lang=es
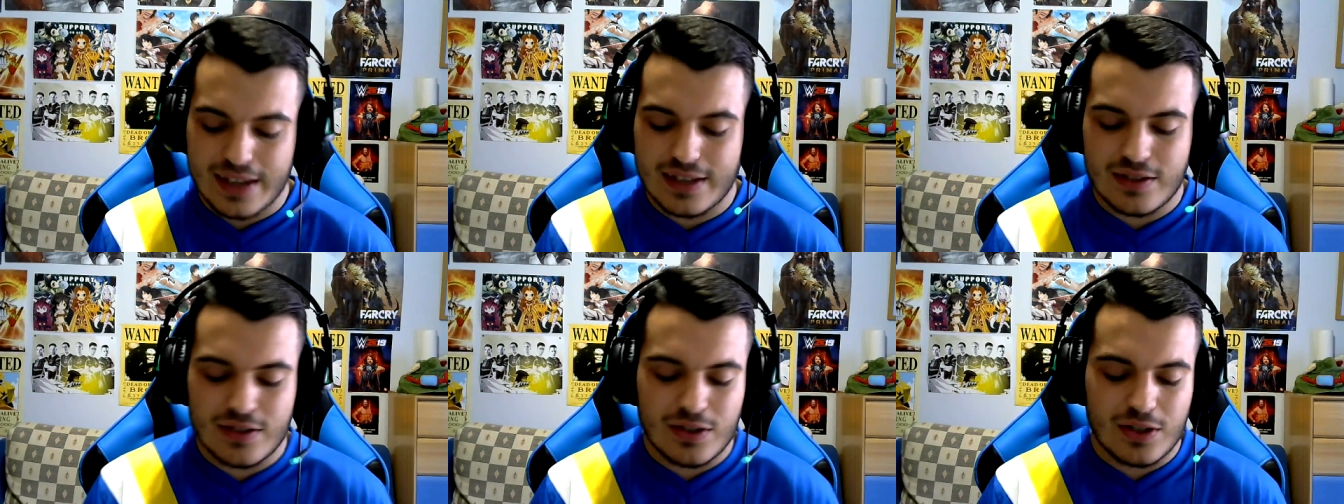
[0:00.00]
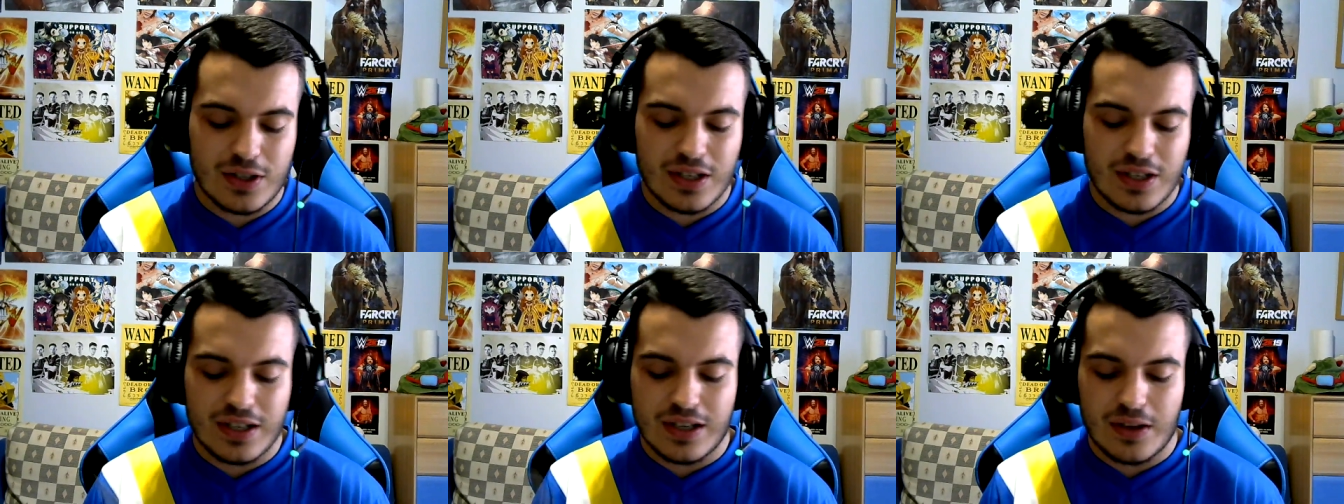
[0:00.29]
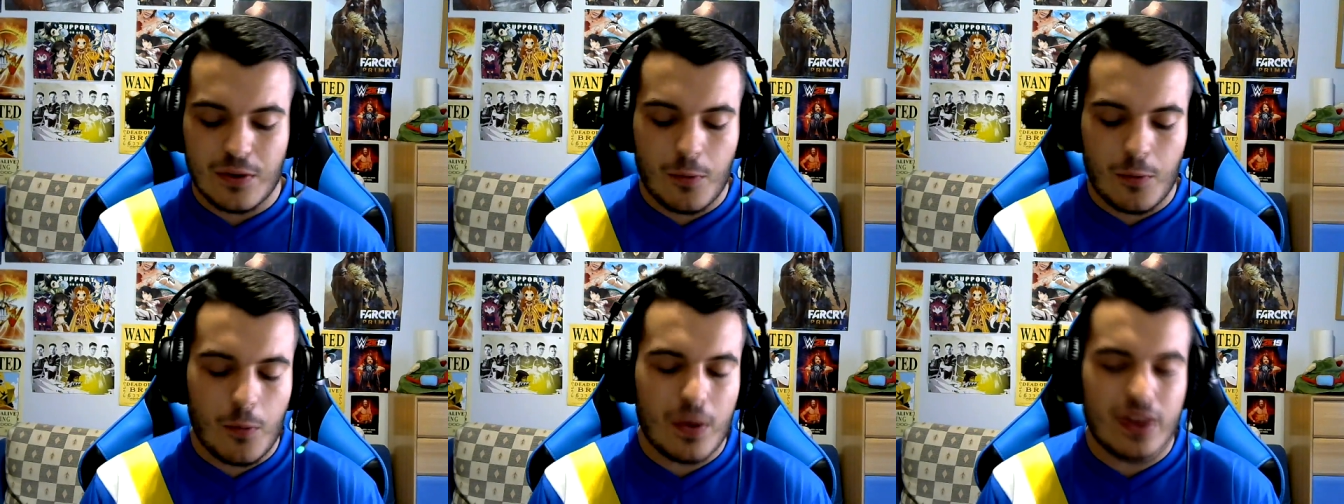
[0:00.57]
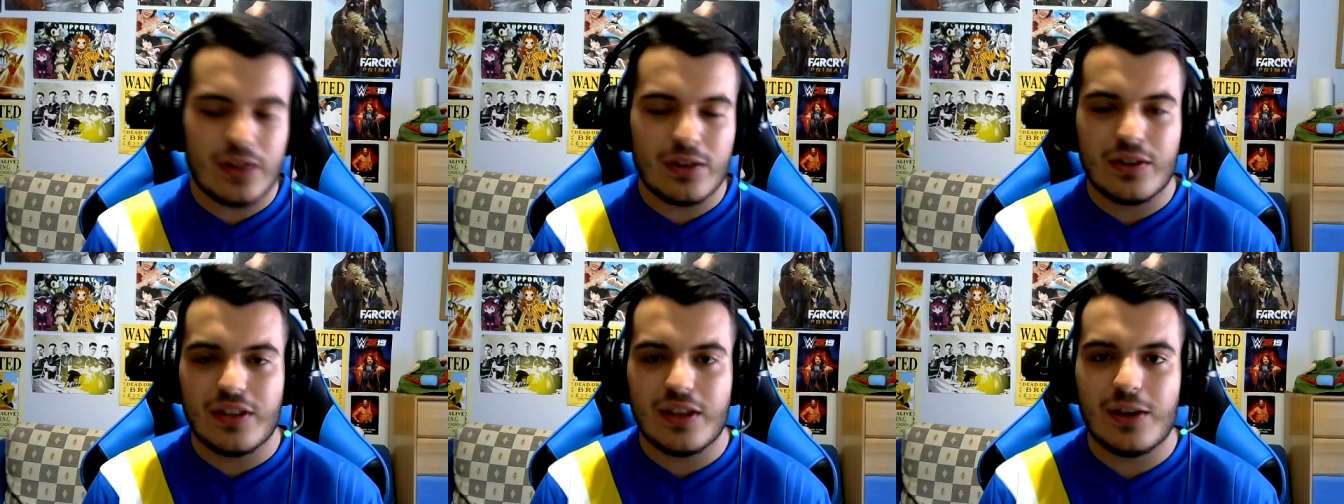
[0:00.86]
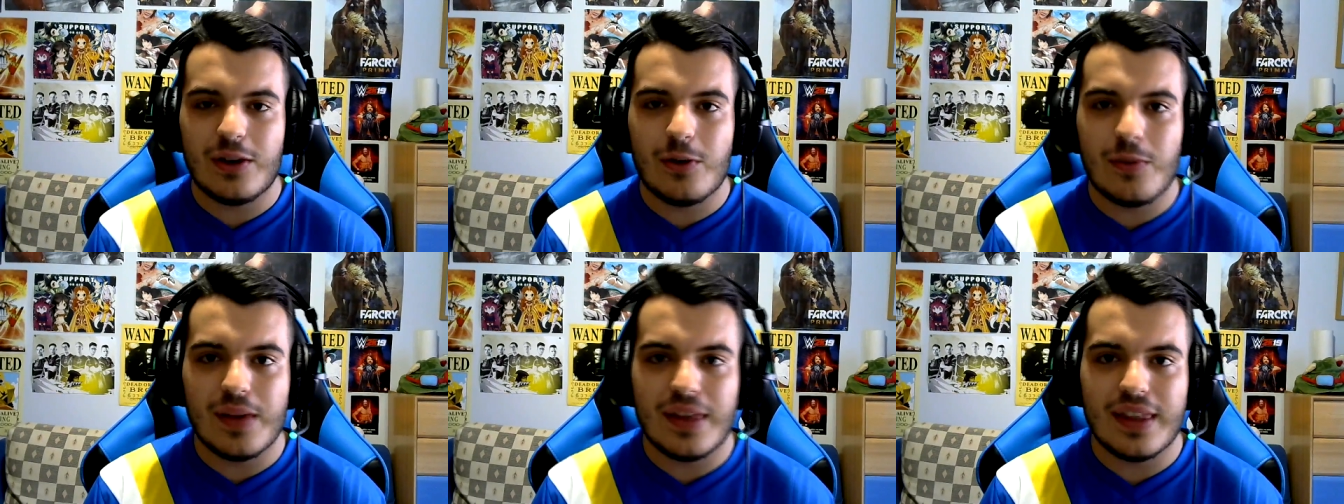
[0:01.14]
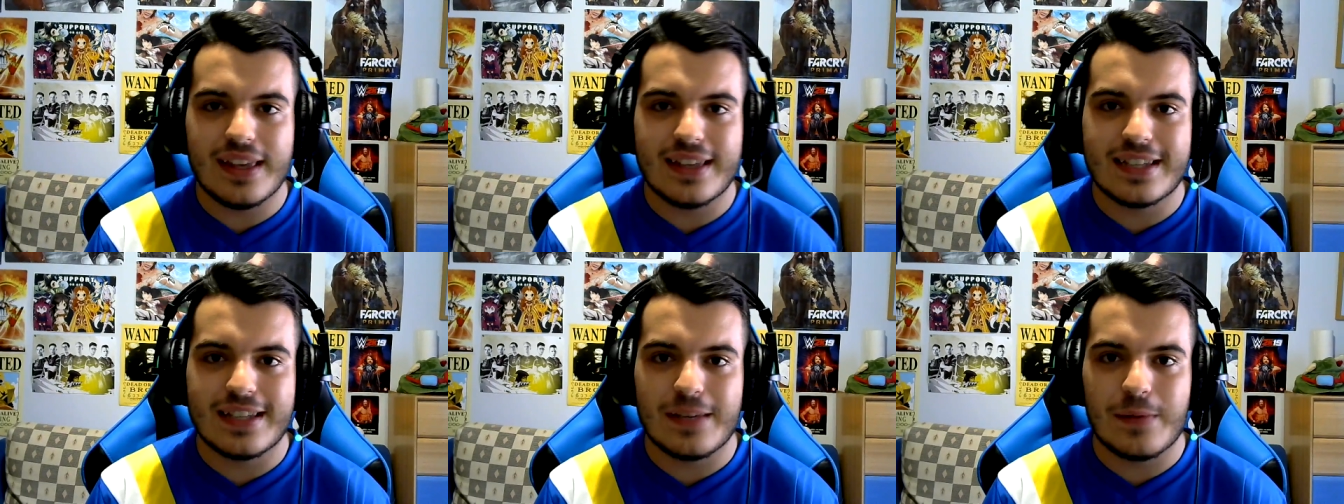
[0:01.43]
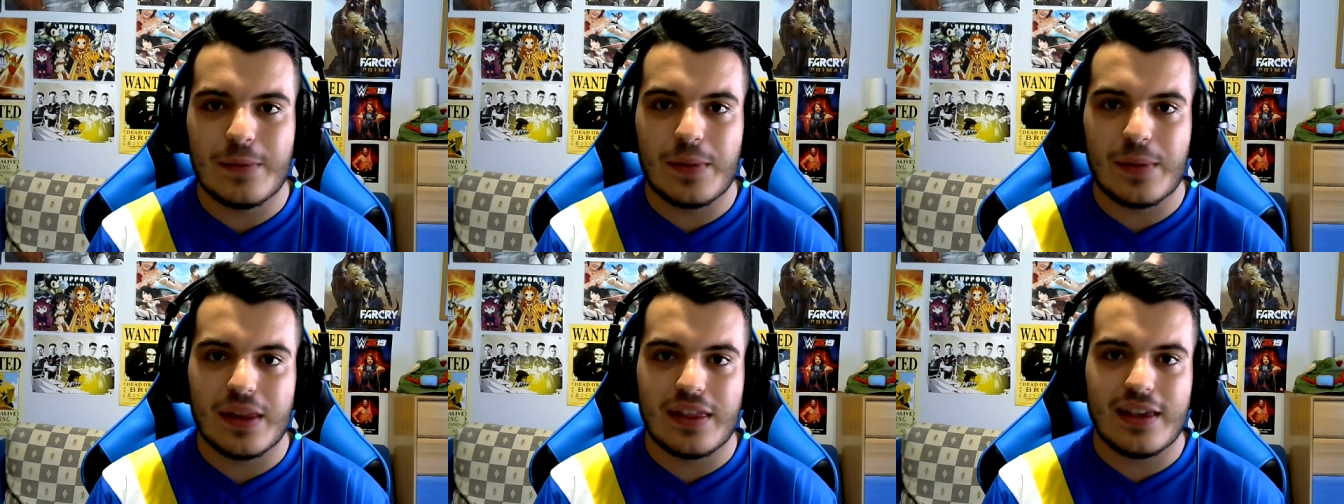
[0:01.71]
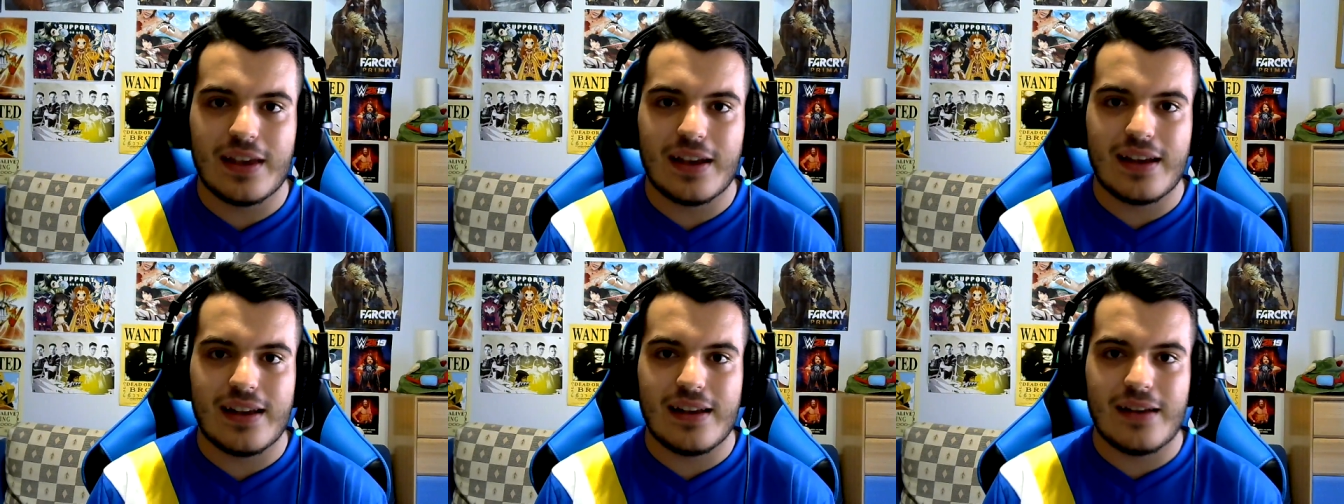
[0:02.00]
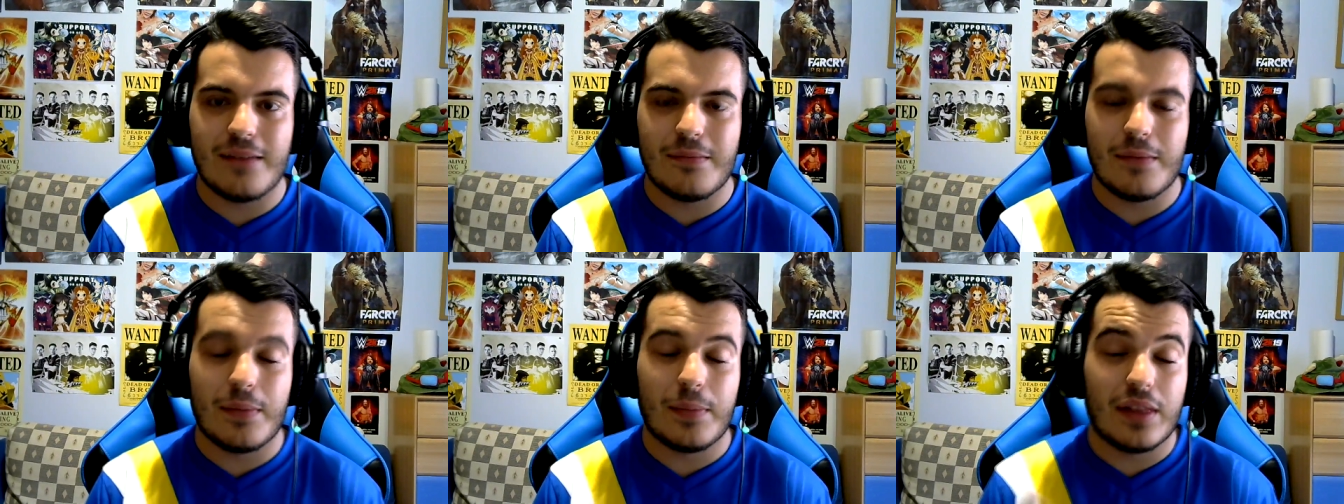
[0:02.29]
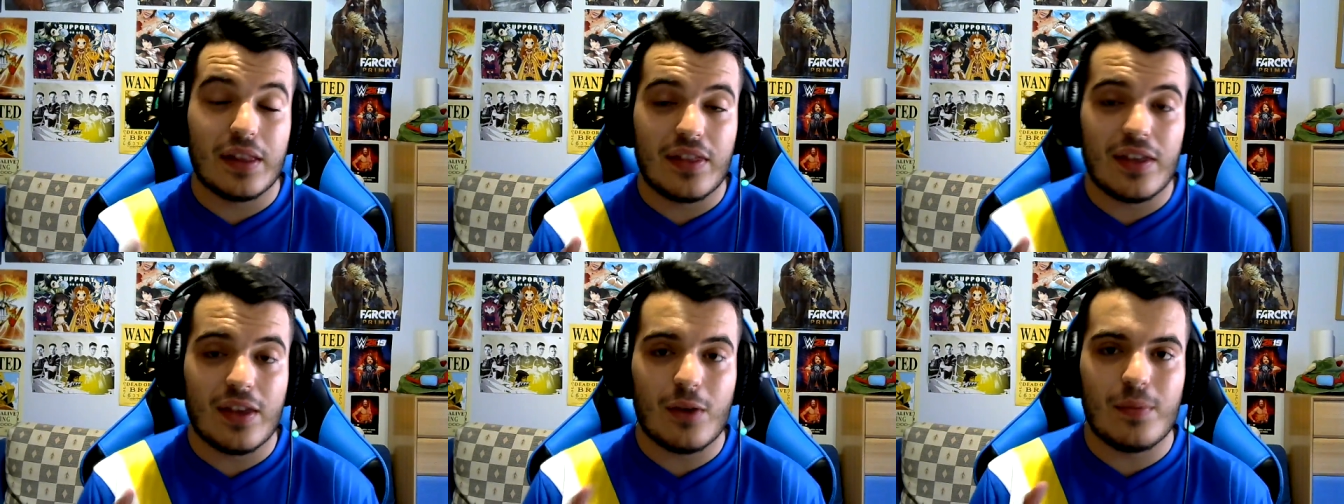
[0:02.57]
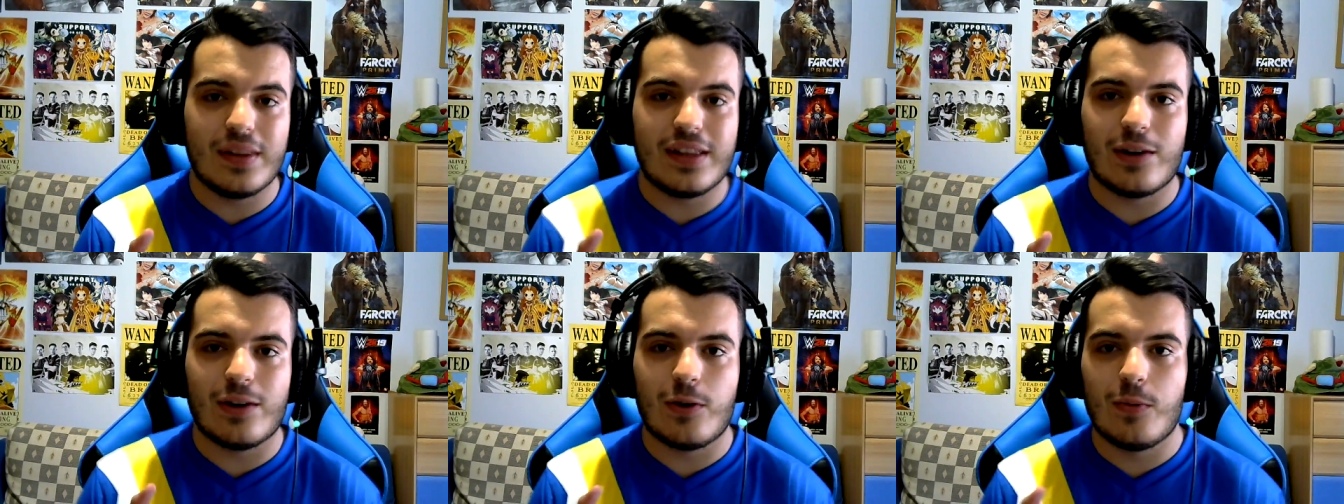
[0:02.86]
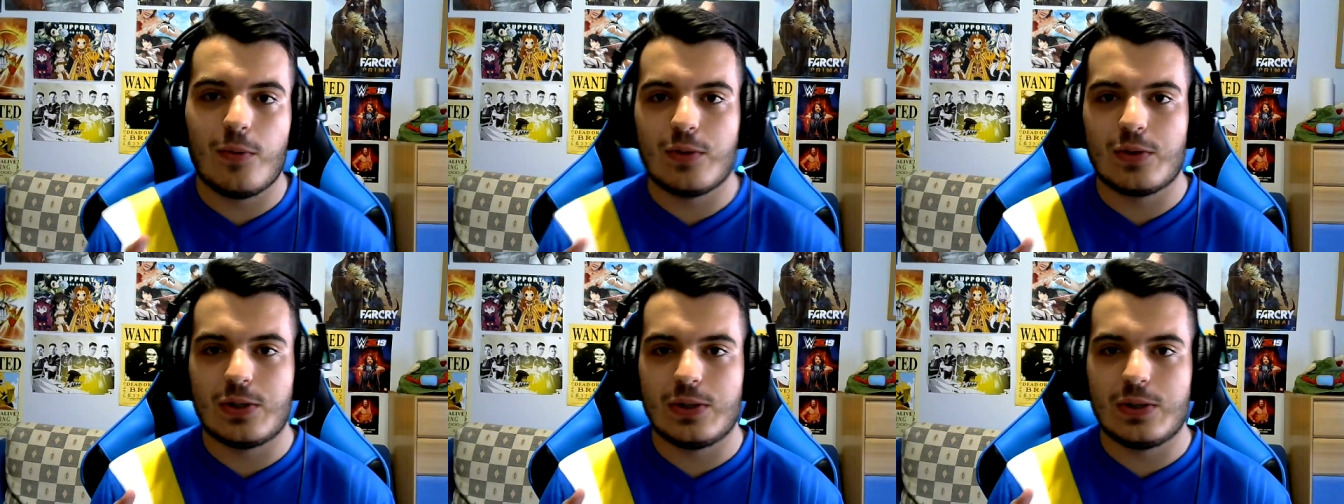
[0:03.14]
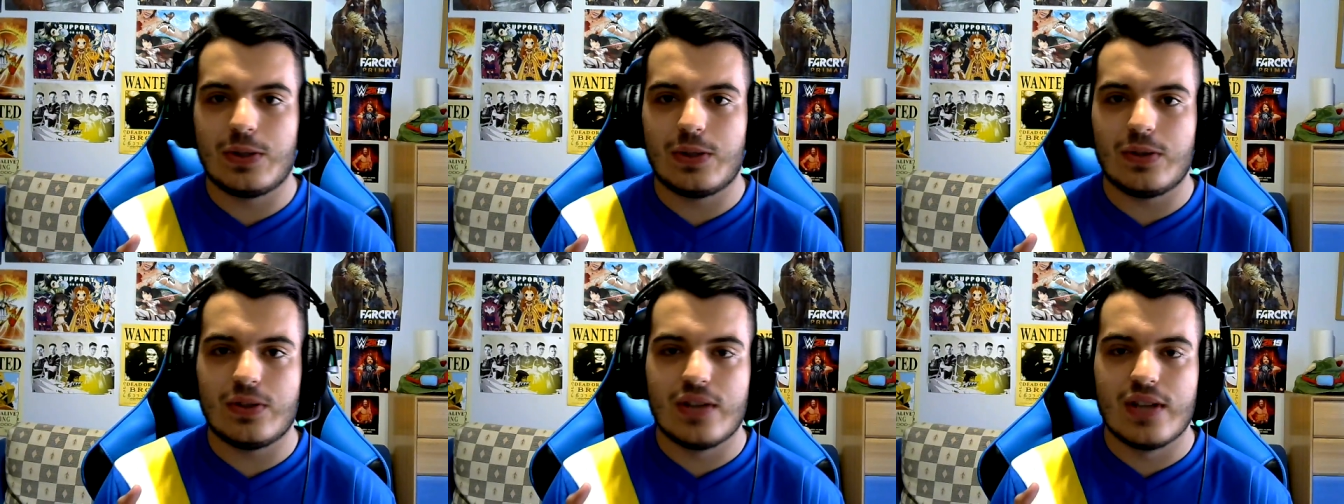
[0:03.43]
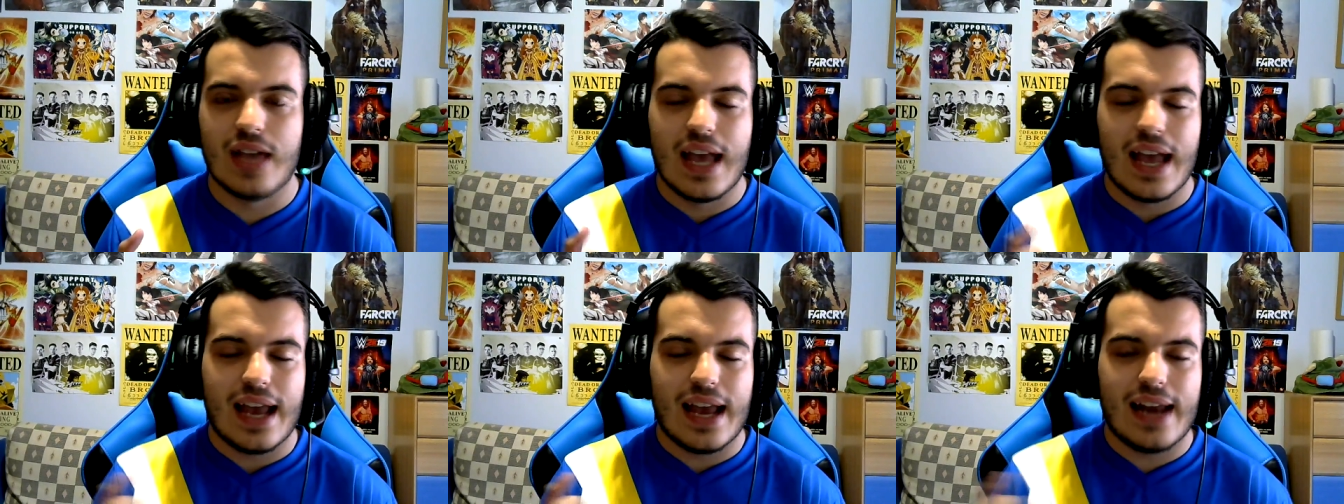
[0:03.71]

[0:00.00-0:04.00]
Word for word: Eso sí, 4 o 5 medias que me, apetecía, me comentar con vosotros.